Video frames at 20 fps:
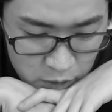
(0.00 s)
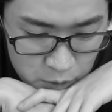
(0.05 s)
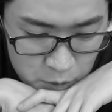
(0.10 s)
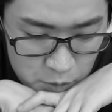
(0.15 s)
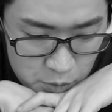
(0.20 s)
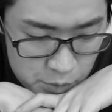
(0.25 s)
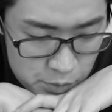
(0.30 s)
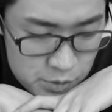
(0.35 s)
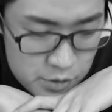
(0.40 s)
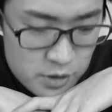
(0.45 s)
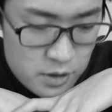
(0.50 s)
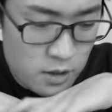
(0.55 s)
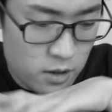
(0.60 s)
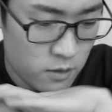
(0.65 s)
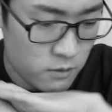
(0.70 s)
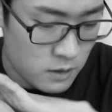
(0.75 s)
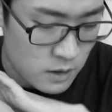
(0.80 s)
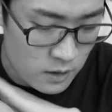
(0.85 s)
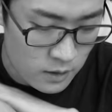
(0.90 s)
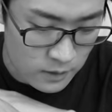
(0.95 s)
極
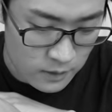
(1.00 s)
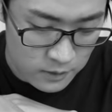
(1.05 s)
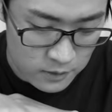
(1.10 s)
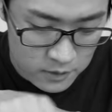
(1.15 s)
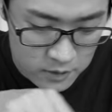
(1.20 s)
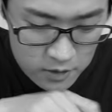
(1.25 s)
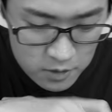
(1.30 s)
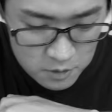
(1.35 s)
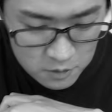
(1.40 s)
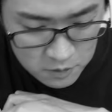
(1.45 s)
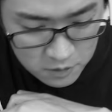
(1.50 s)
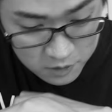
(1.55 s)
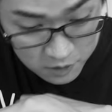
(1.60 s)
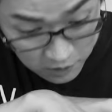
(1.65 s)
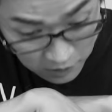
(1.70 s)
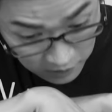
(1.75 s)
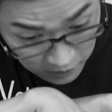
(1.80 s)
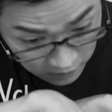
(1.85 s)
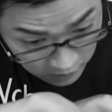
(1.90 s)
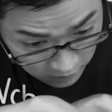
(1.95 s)
性は合ってるのに
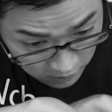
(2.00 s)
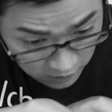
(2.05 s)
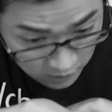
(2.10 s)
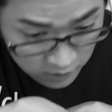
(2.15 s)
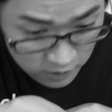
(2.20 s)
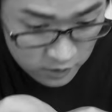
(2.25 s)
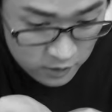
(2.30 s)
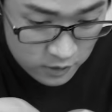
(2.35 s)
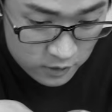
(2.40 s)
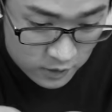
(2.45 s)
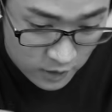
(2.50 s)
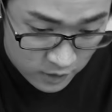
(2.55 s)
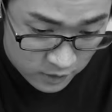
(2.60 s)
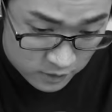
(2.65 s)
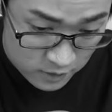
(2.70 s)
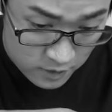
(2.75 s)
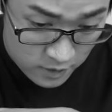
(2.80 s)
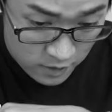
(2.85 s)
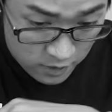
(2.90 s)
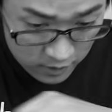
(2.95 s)
な
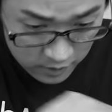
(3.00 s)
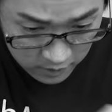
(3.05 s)
んで